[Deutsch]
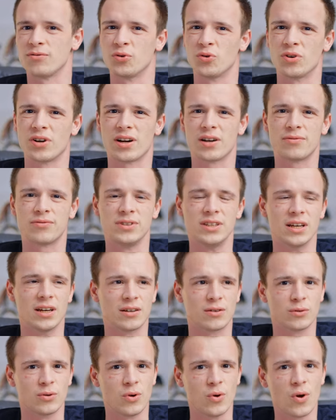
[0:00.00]

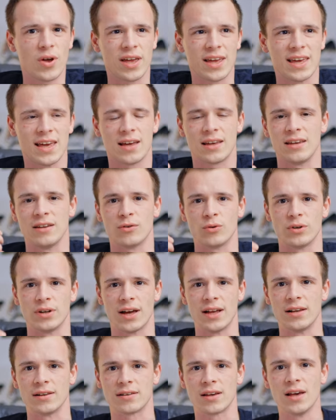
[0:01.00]
fotografiert und hergeht
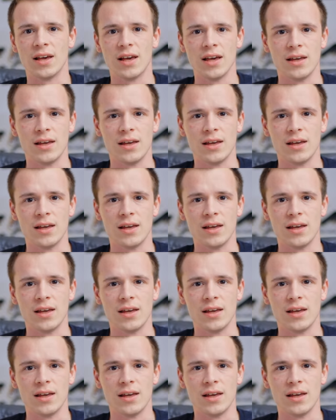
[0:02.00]
und halt,